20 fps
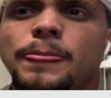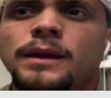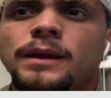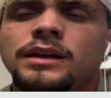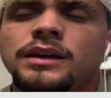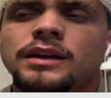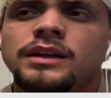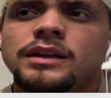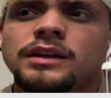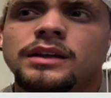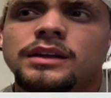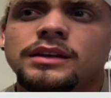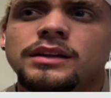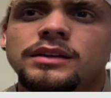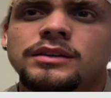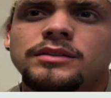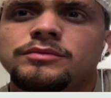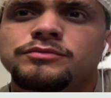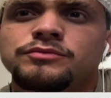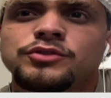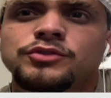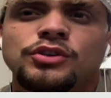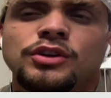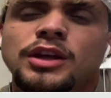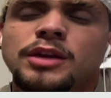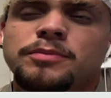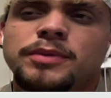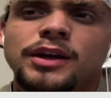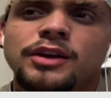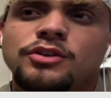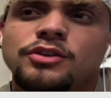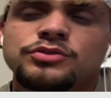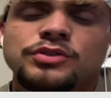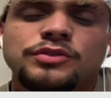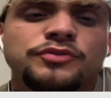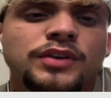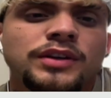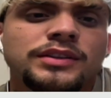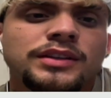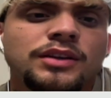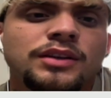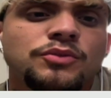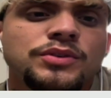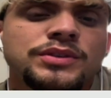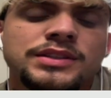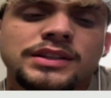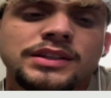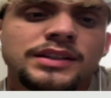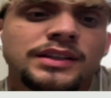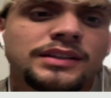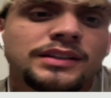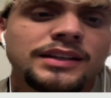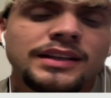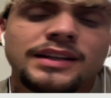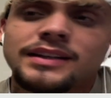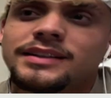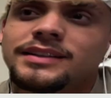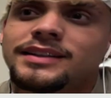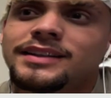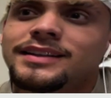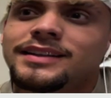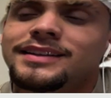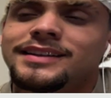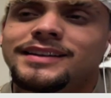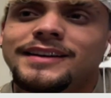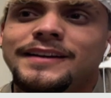Eh, yo desde pequeño soy fan de Wisin Yandel, de